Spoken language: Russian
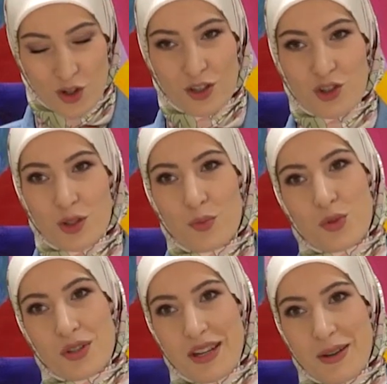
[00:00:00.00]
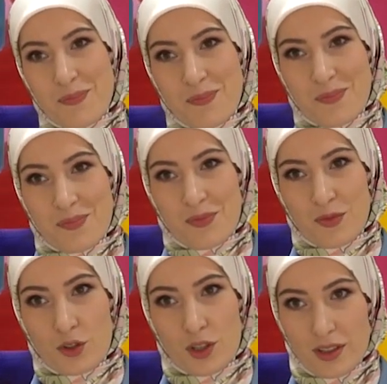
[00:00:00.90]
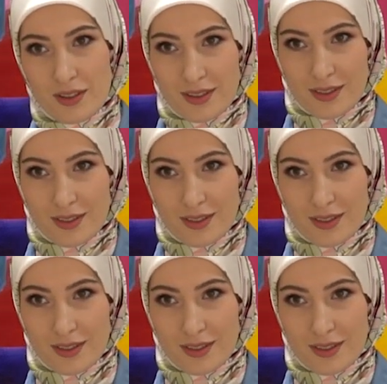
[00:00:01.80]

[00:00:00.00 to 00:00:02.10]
В желчном пузыре. Нет?